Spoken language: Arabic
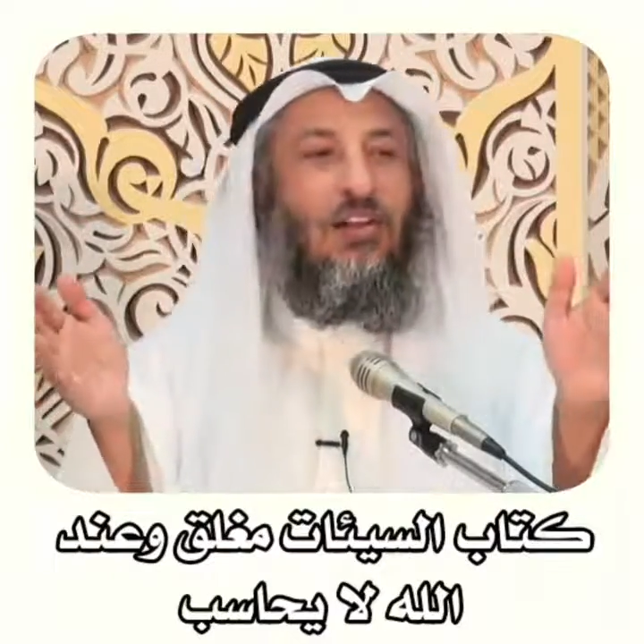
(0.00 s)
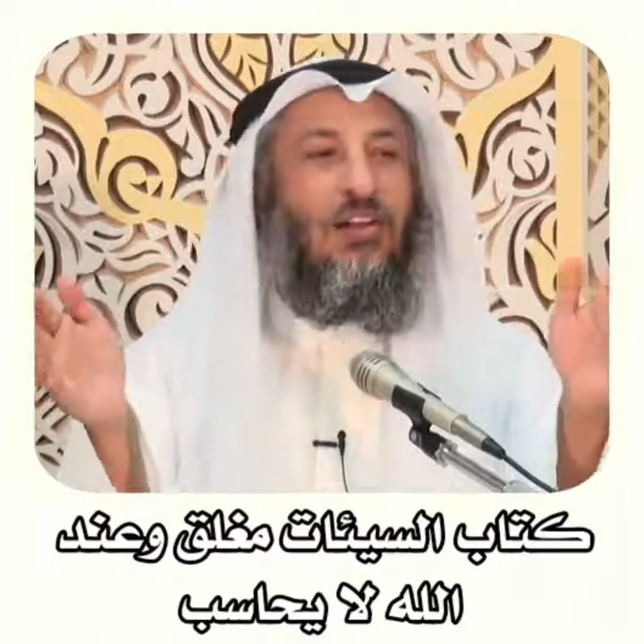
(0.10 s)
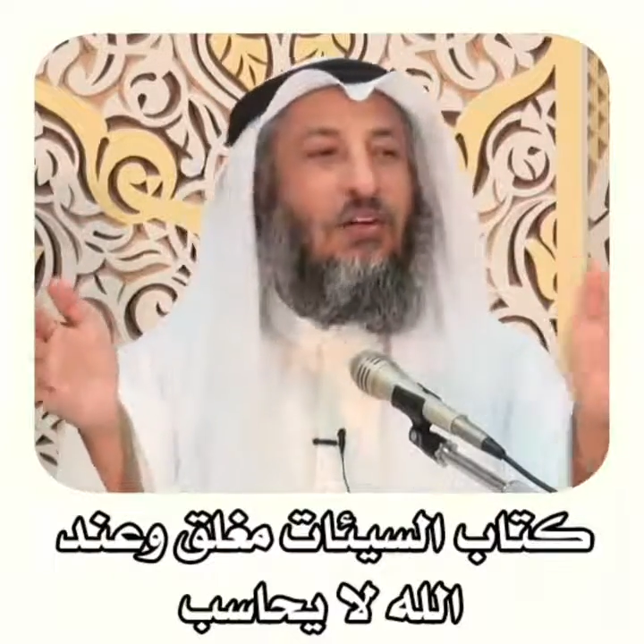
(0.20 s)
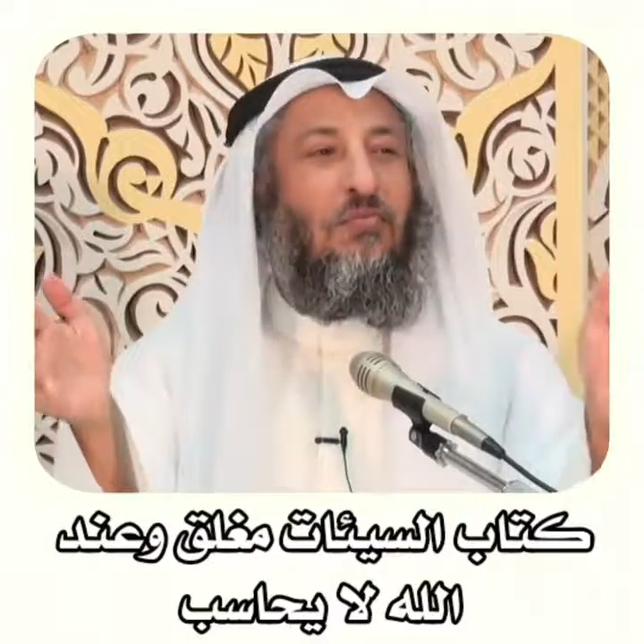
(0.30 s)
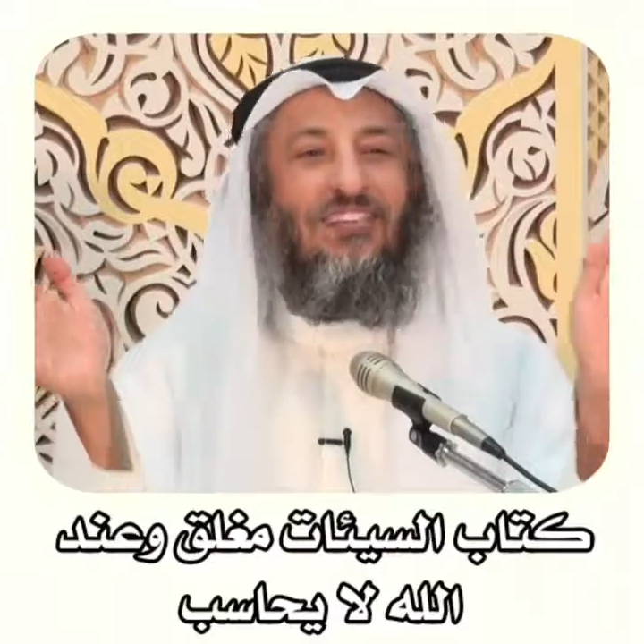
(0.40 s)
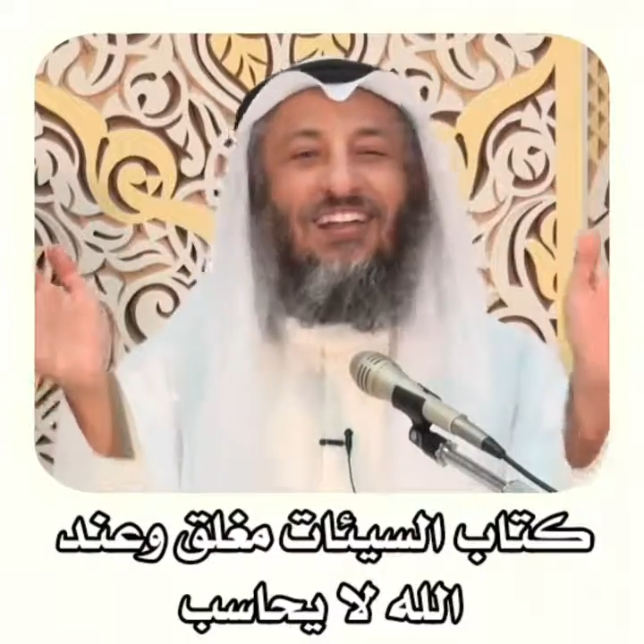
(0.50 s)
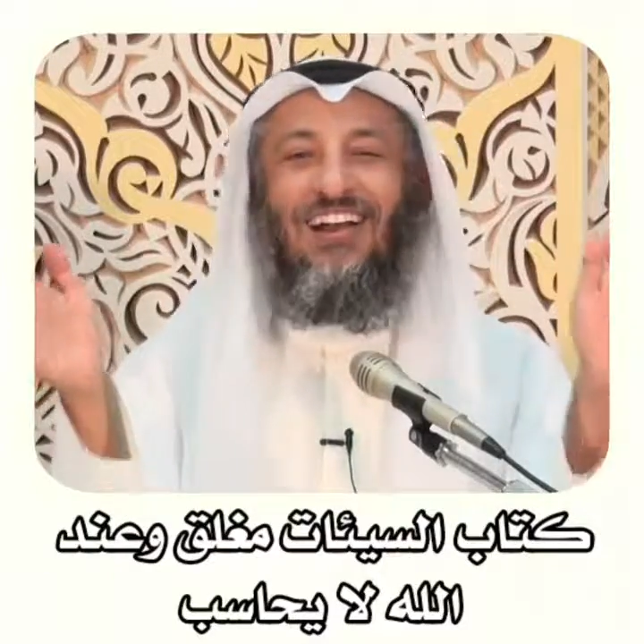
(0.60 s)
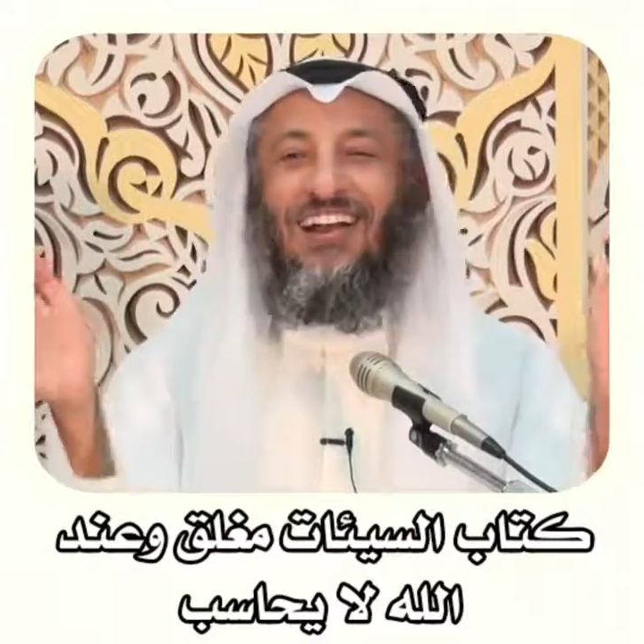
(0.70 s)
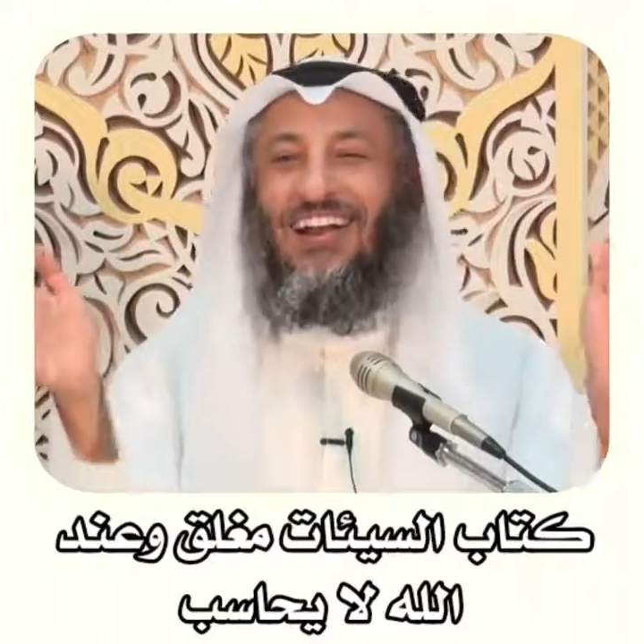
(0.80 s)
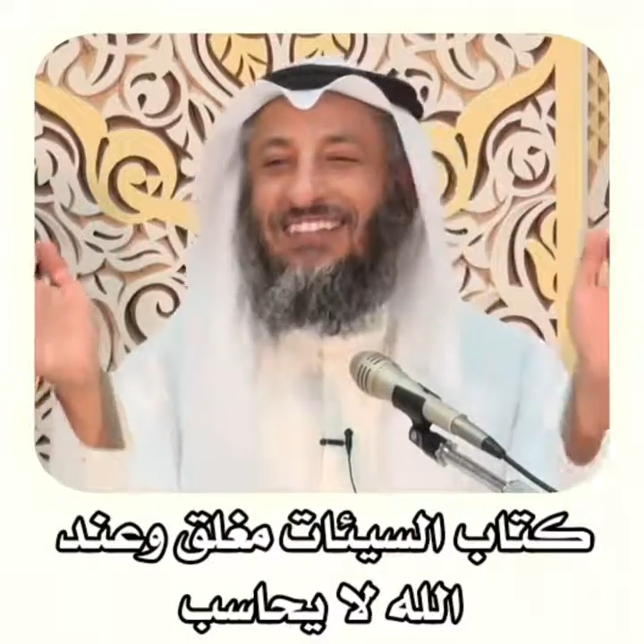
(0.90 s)
تلقى
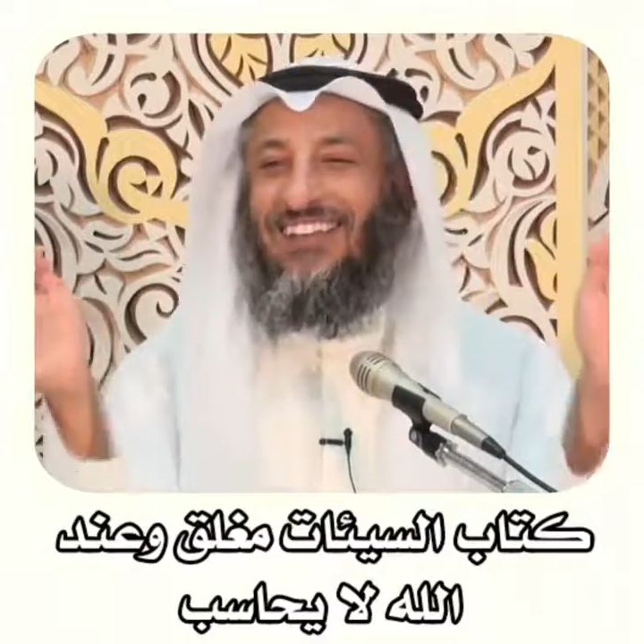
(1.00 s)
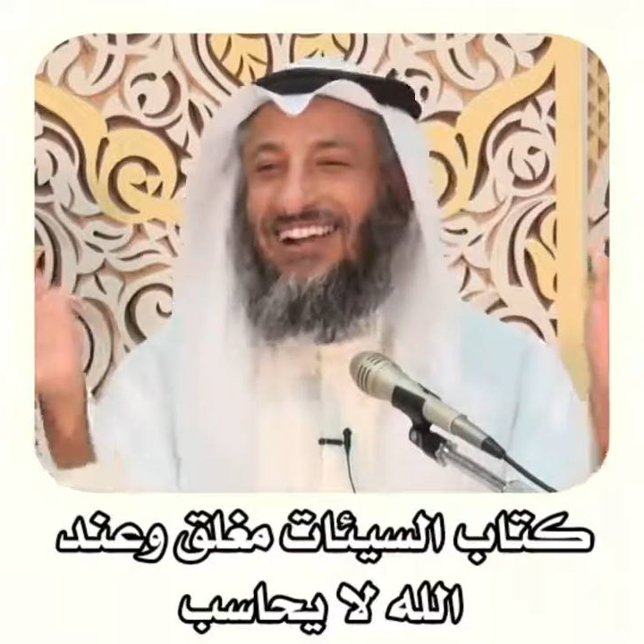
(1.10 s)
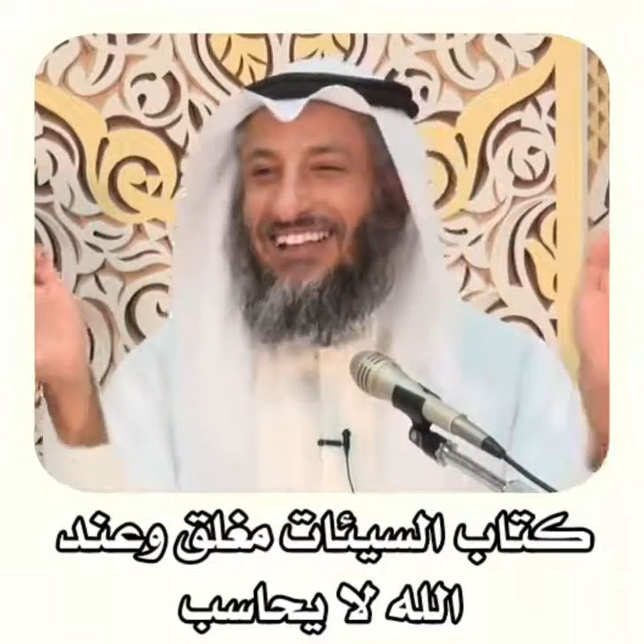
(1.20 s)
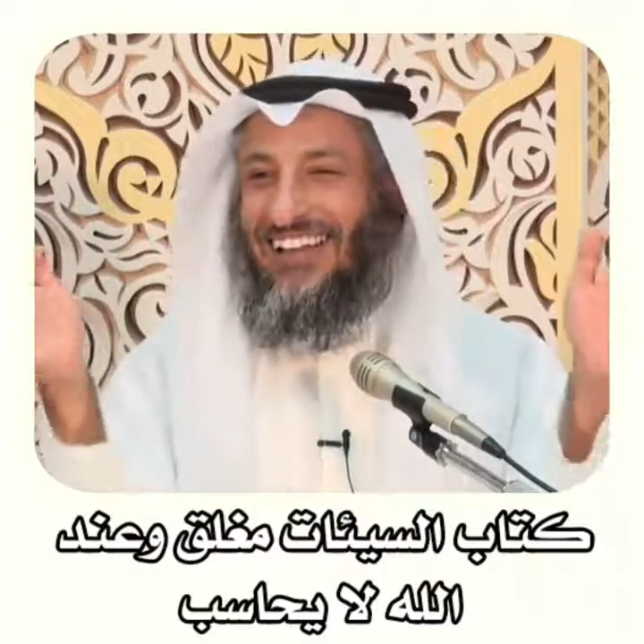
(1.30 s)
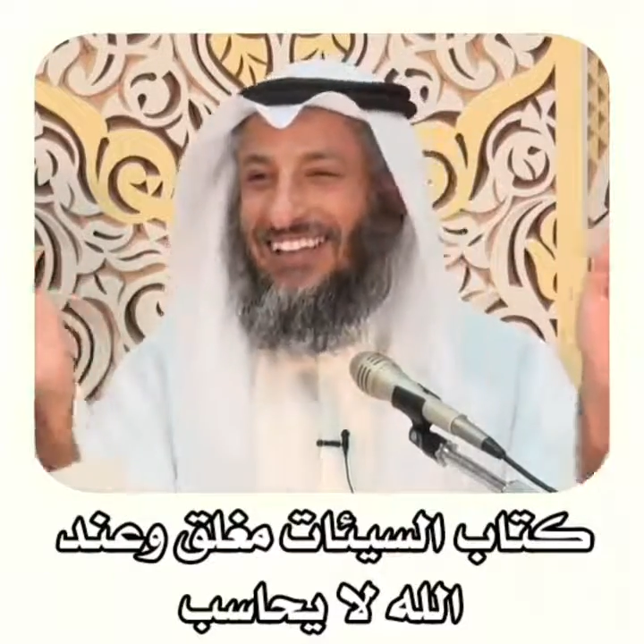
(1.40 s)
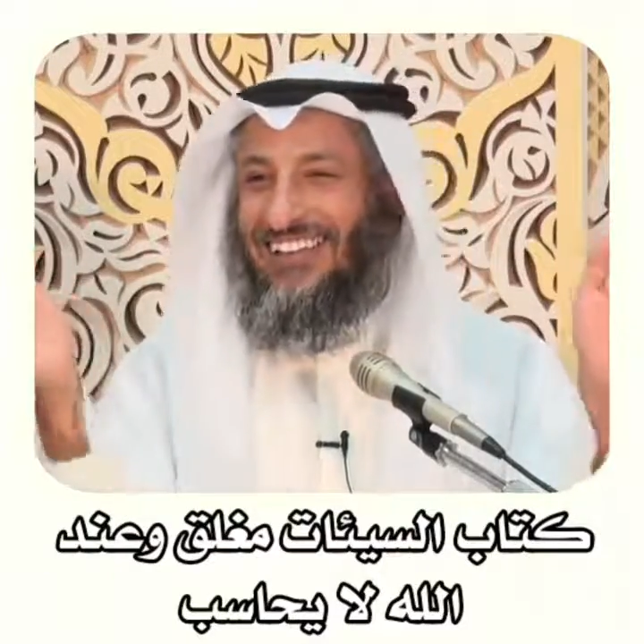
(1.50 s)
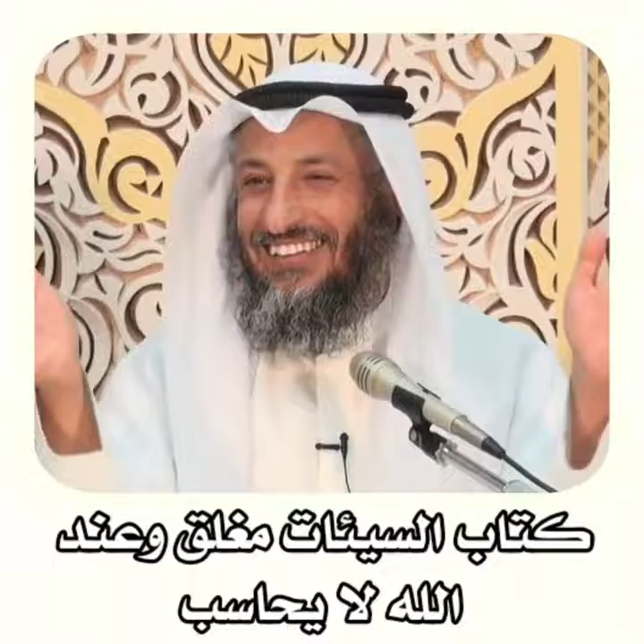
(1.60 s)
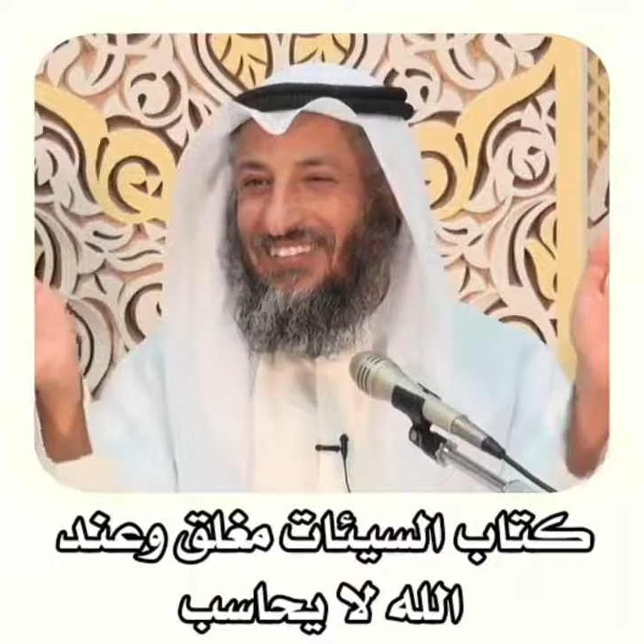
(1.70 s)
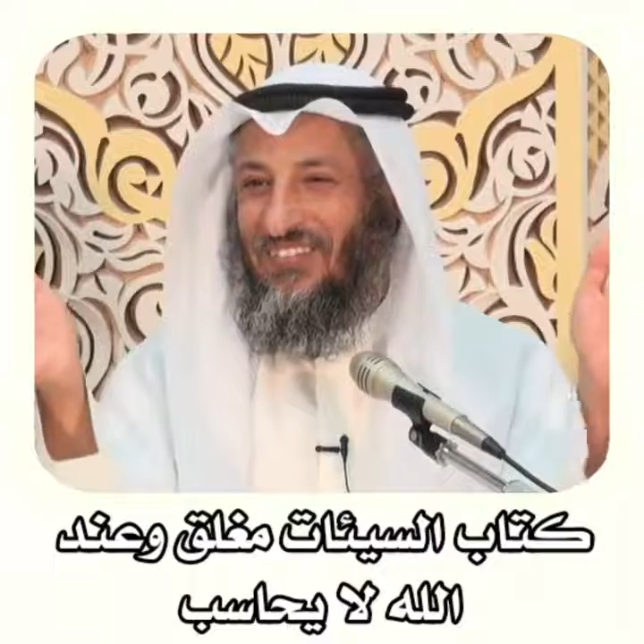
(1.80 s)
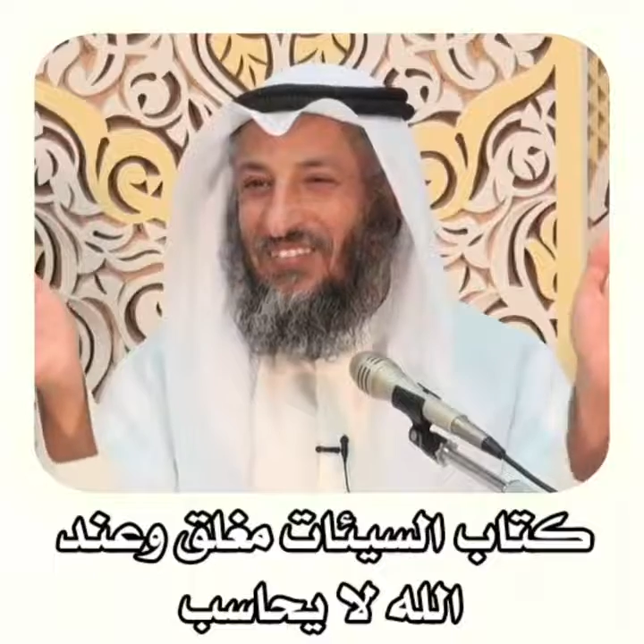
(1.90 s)
ميزان الحسنات ايش؟